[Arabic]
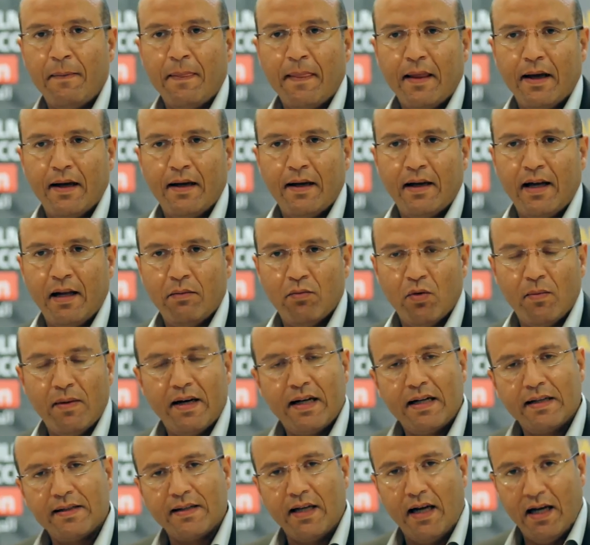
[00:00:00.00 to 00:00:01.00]
آه،
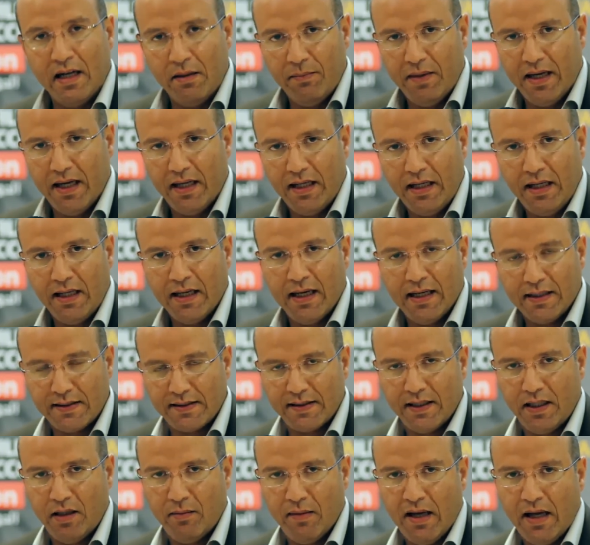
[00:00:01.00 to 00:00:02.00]
الممارسة المهنية
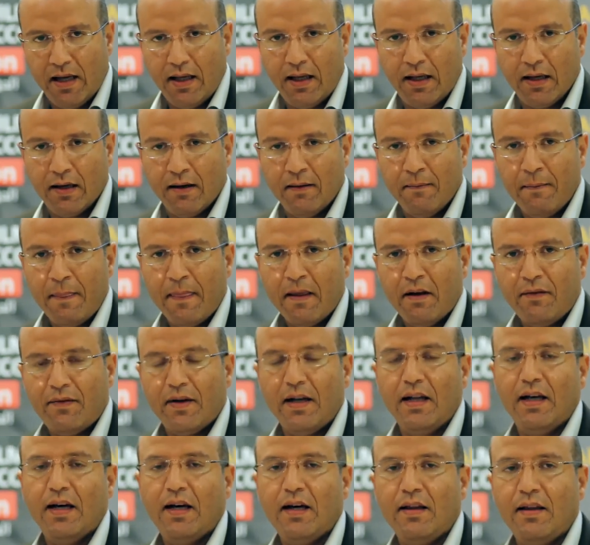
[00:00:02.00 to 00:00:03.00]
السينمائية
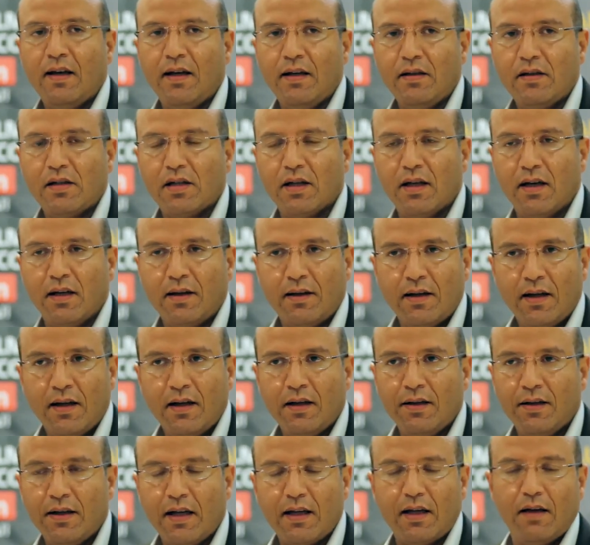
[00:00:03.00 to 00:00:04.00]
فلهذا إن شاء
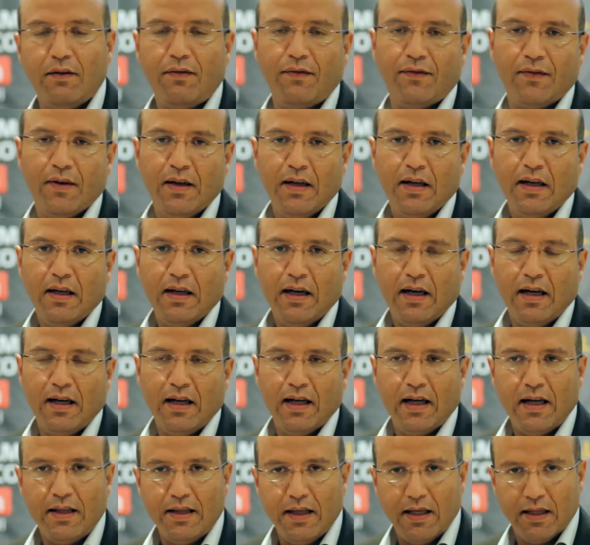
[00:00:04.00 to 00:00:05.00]
الله نقف على
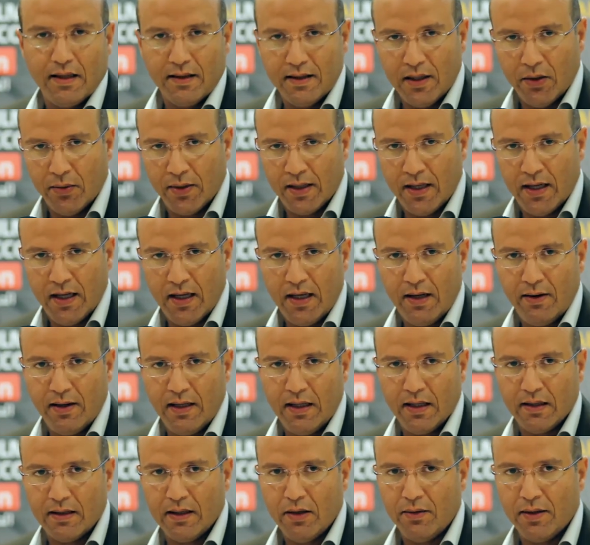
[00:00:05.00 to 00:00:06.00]
هذه الدورة ألا
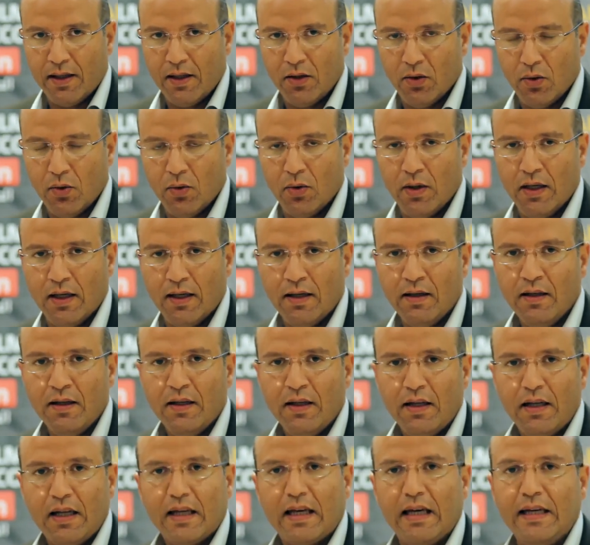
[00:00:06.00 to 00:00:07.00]
وهي الدورة الأولى
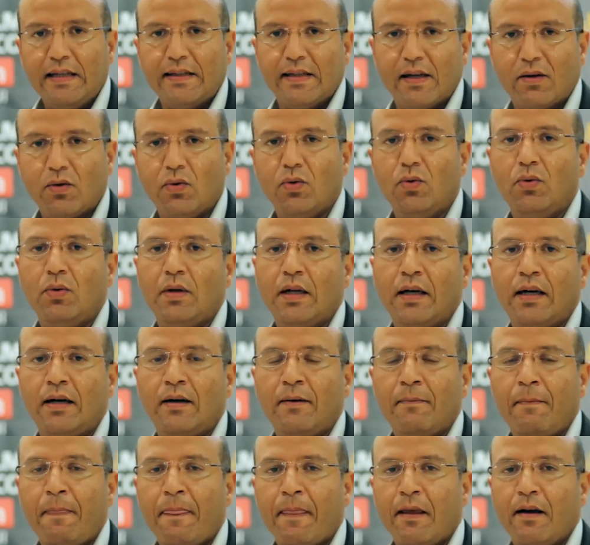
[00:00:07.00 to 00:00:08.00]
لكي تكون
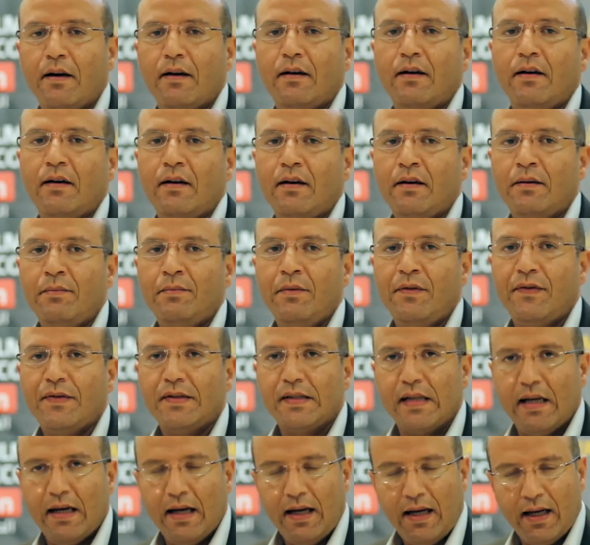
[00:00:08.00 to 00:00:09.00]
آه،
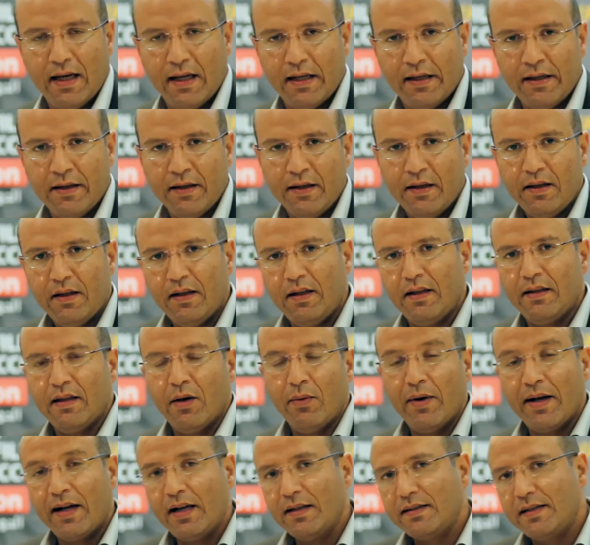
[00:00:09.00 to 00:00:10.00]
مفتاحا
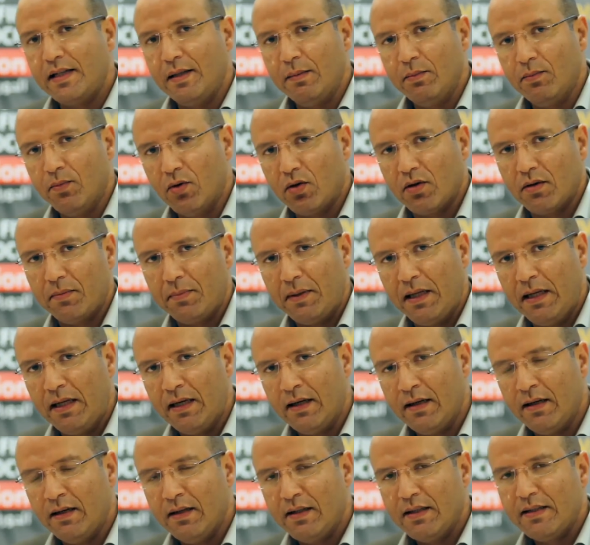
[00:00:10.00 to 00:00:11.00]
لدورات
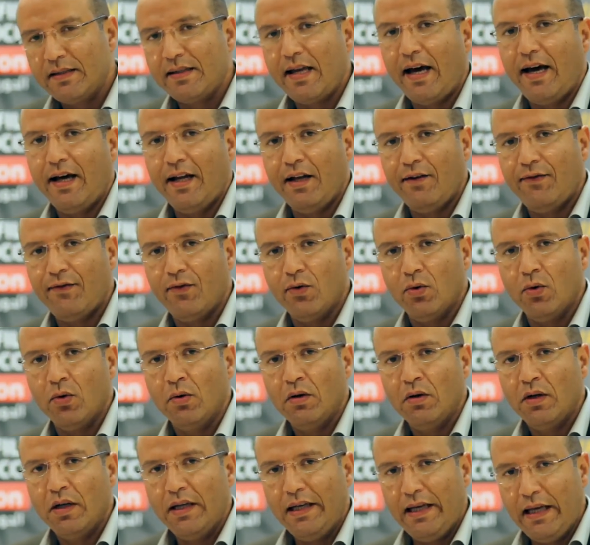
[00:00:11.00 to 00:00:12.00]
مقبلة تعرف
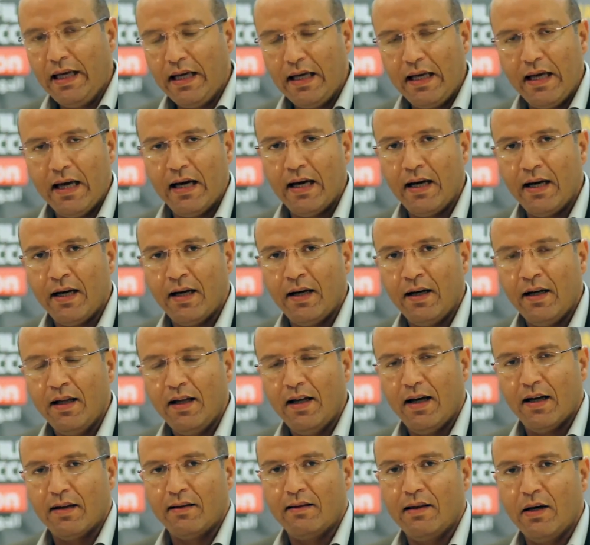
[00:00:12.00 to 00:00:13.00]
إحياء
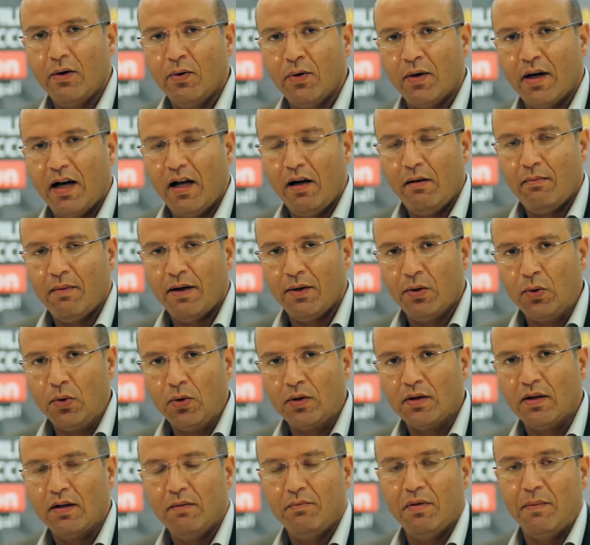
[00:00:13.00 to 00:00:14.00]
الدور المنوط
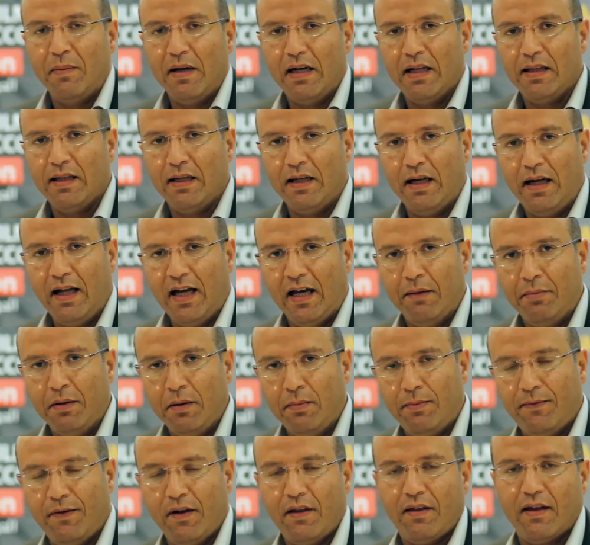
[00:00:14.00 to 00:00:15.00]
ببلدنا الحبيب
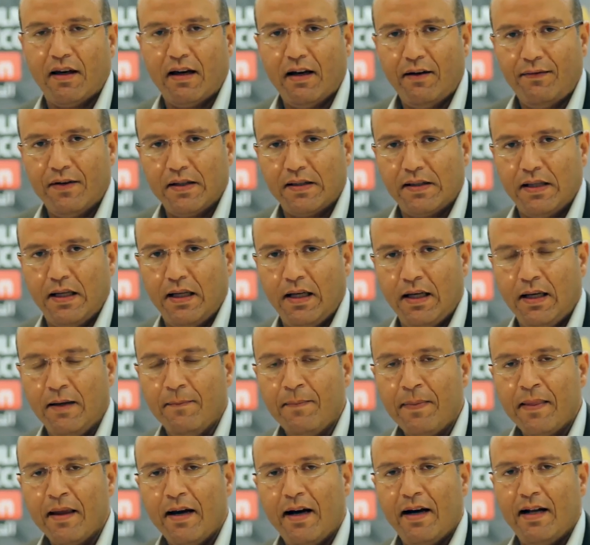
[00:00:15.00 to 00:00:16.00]
في ثقافته
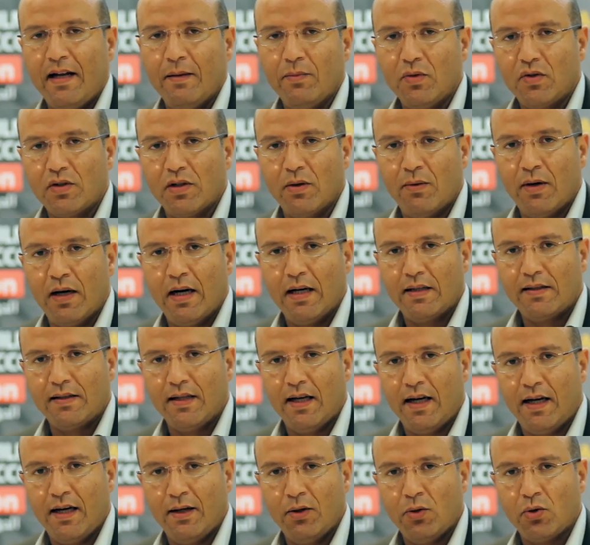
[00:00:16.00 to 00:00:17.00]
على مستوى
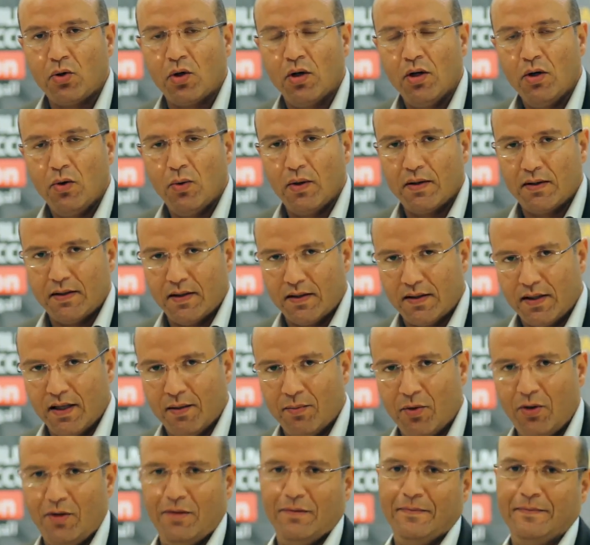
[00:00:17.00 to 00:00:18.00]
التعايش
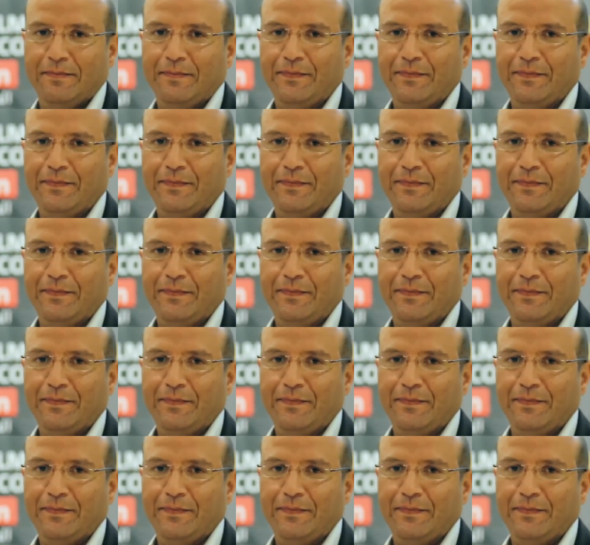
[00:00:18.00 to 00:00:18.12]
والتسامح